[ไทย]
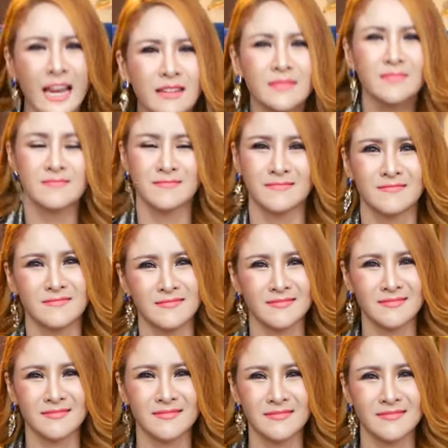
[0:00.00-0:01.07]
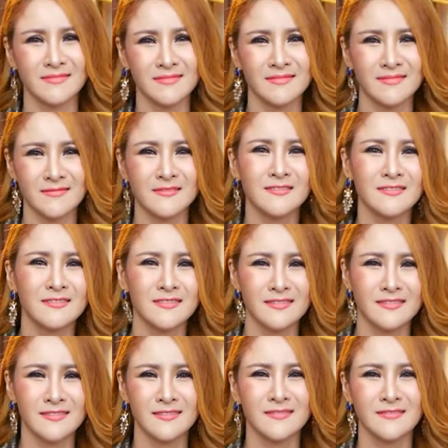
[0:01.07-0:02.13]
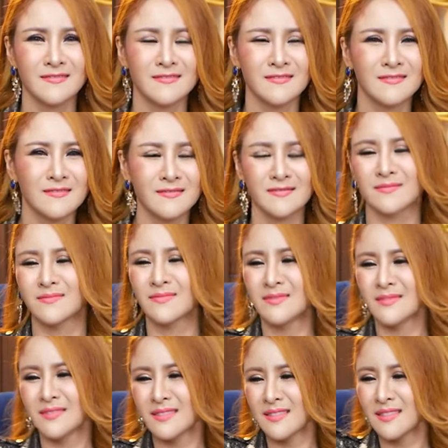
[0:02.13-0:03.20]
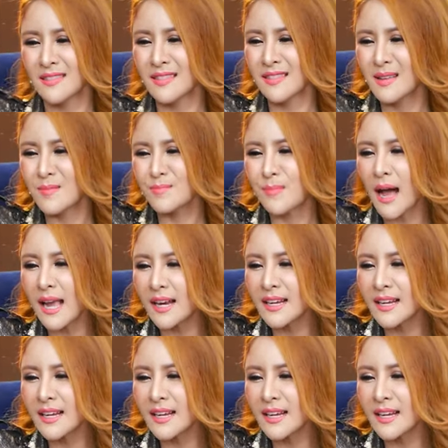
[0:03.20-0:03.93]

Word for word: งๆไป